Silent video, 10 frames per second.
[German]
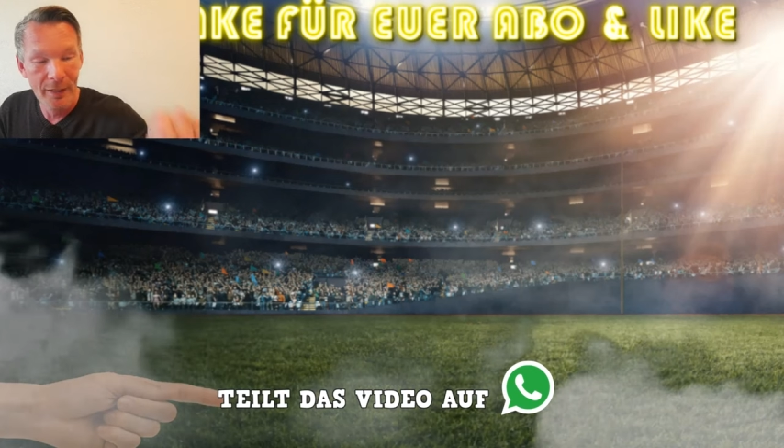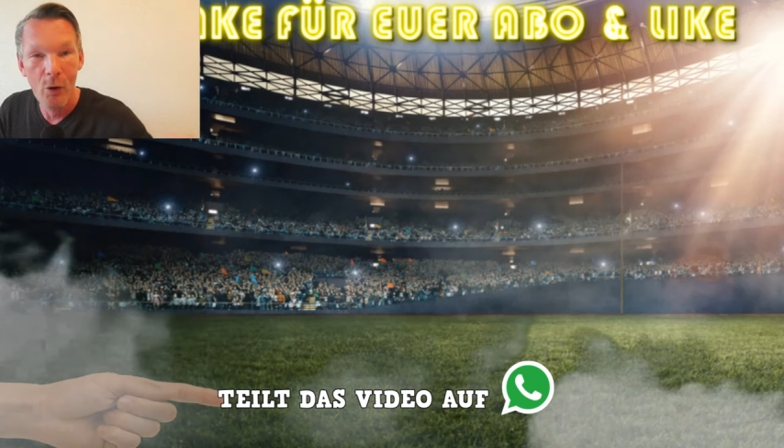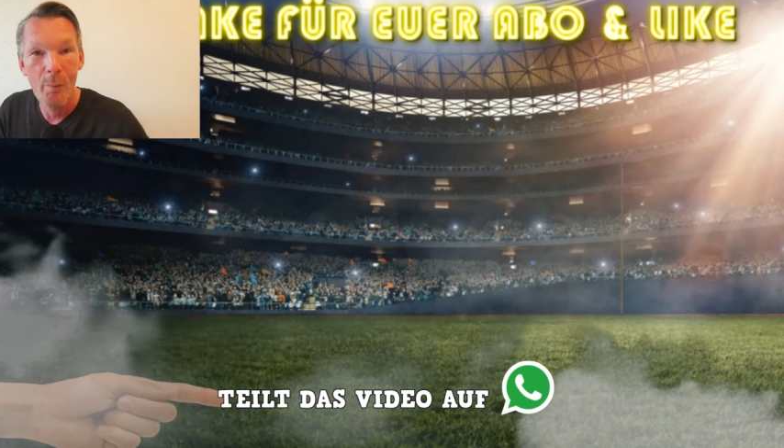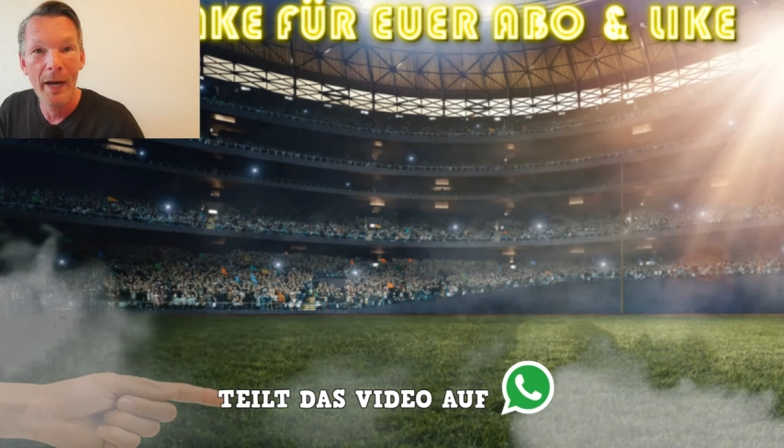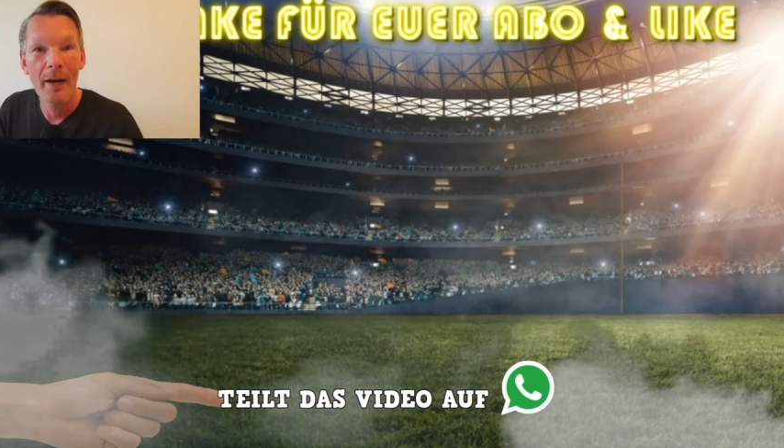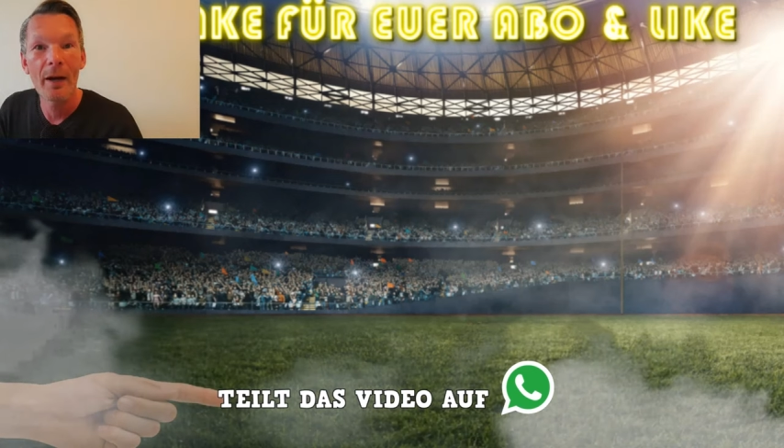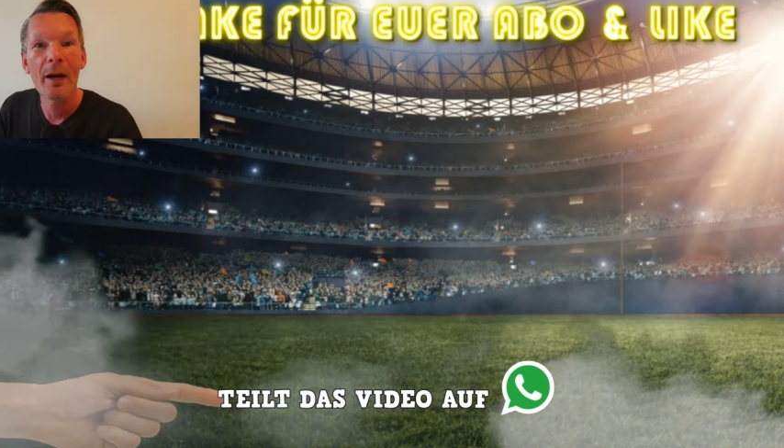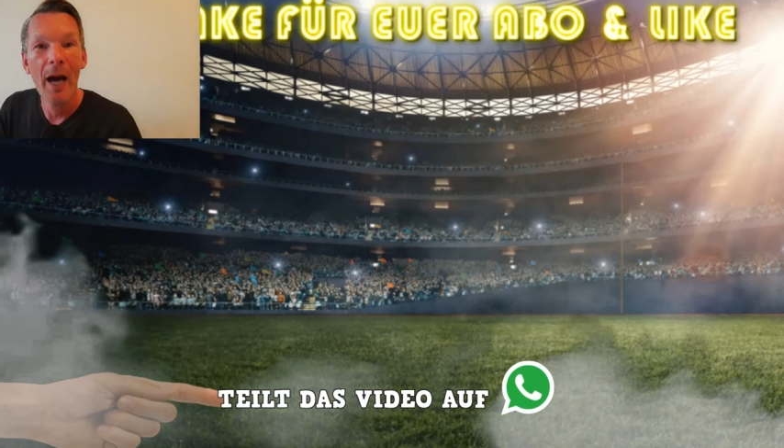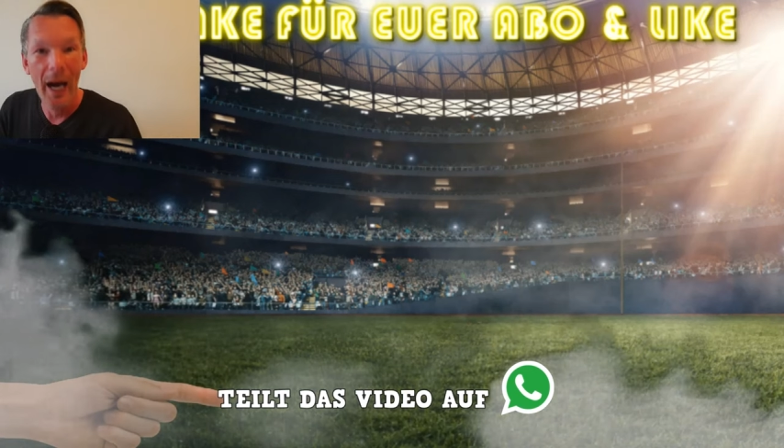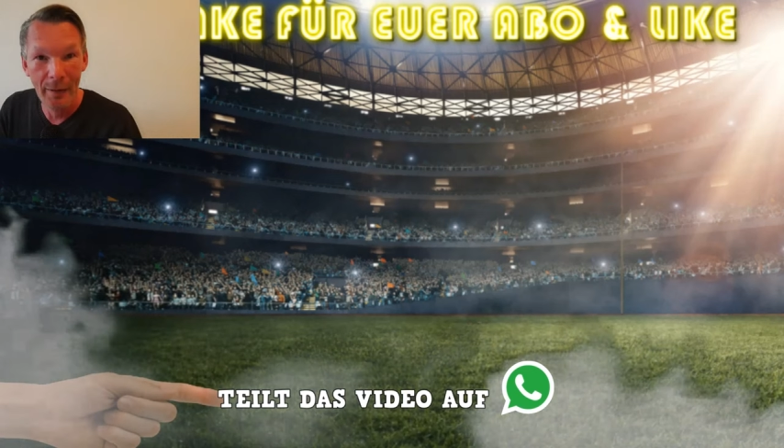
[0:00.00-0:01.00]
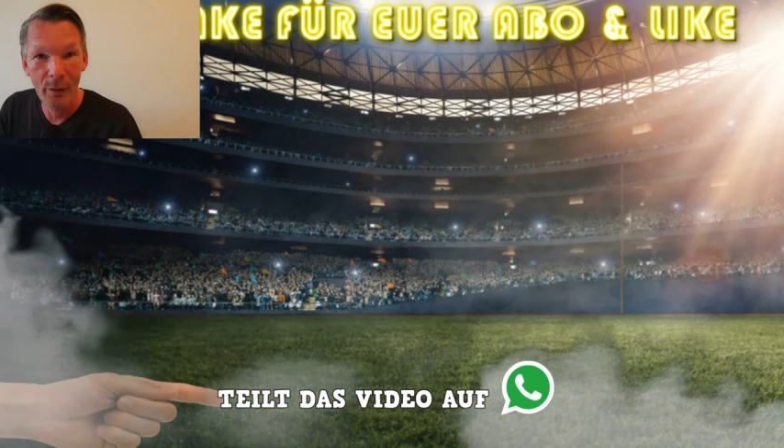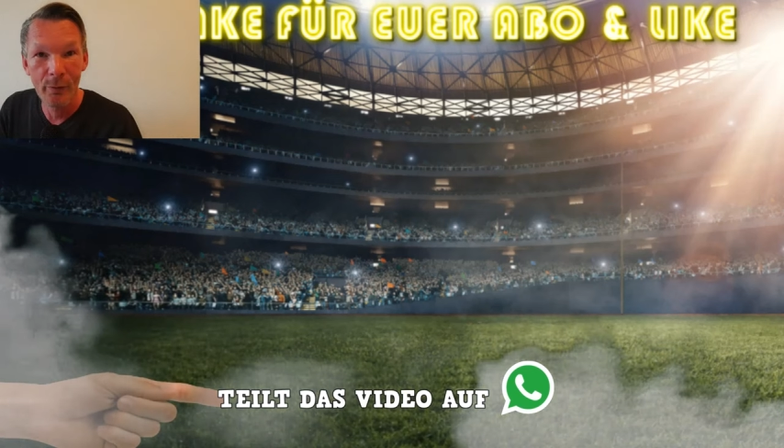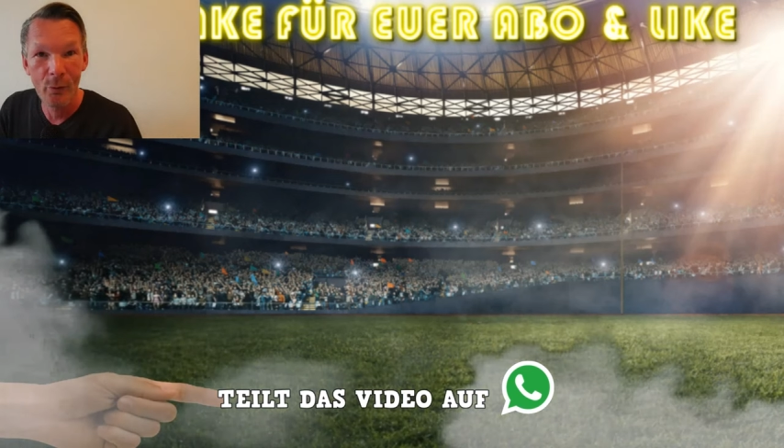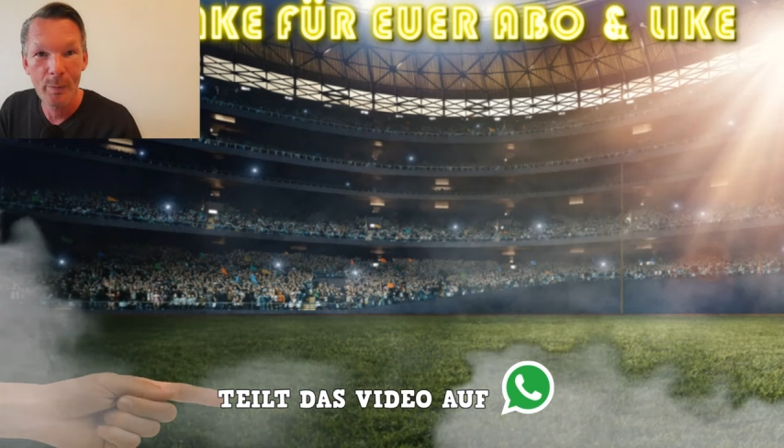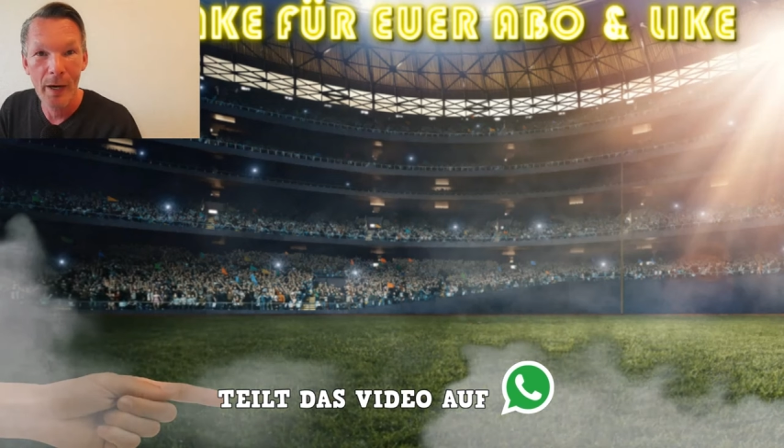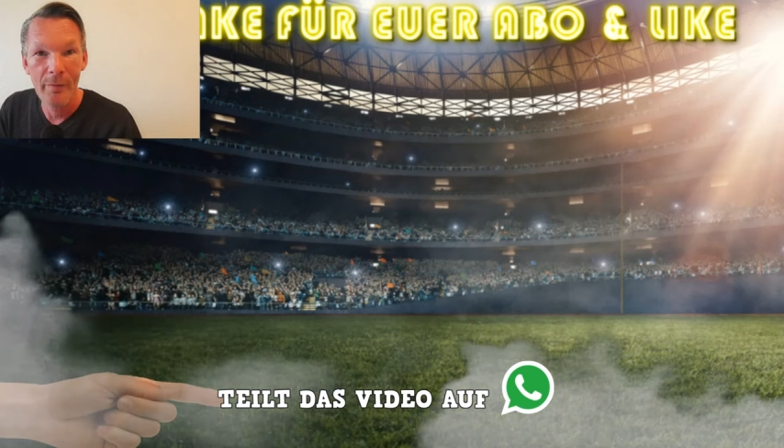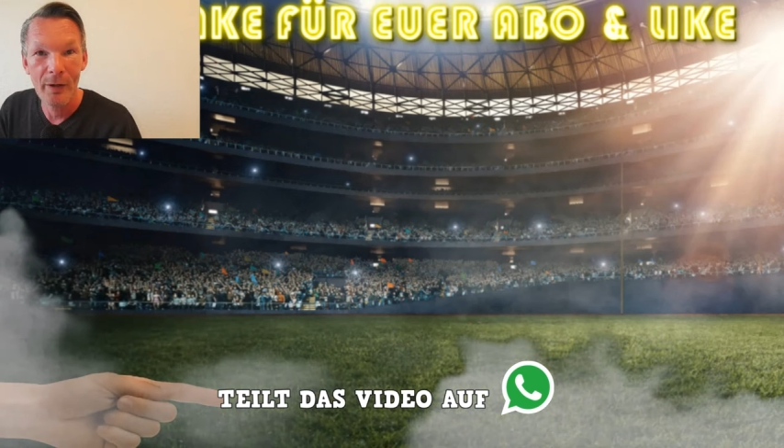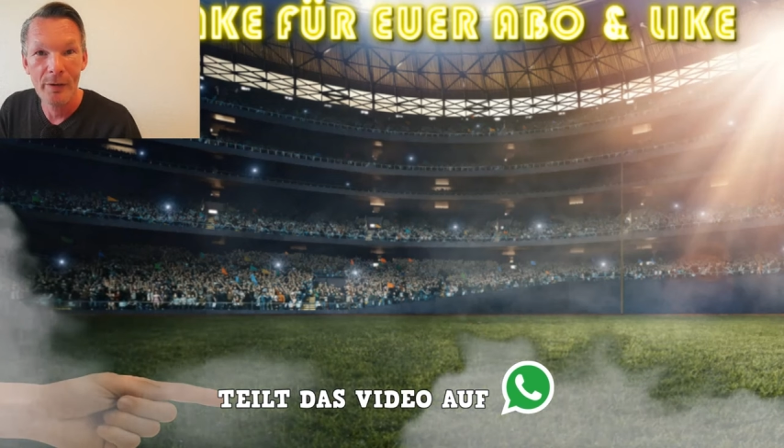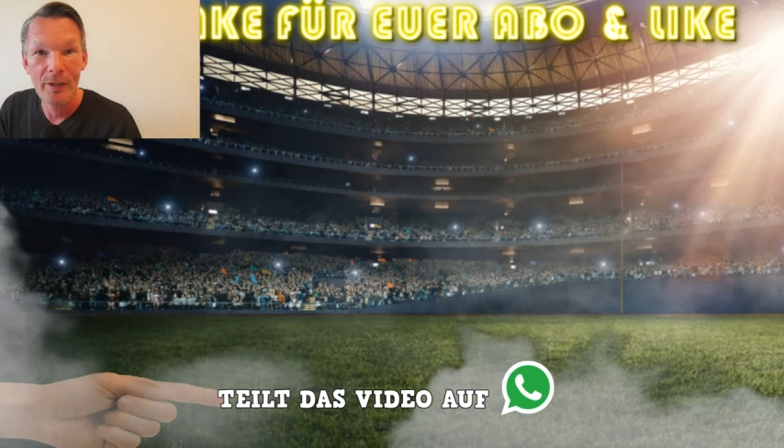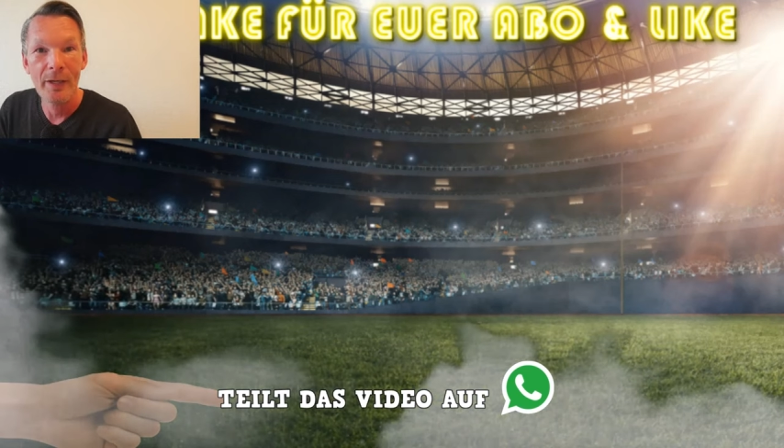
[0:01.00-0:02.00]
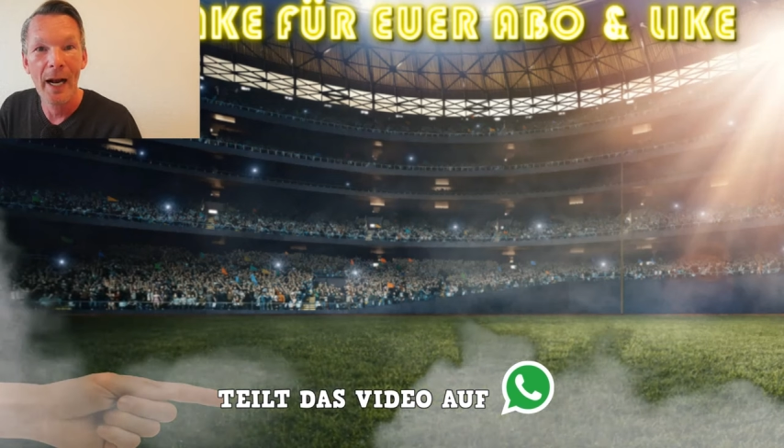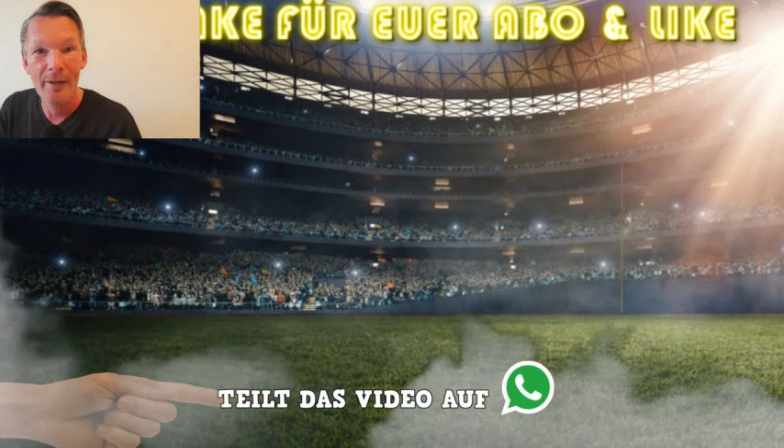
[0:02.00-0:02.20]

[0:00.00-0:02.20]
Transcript: auch meine anderen Fußballvideos nicht.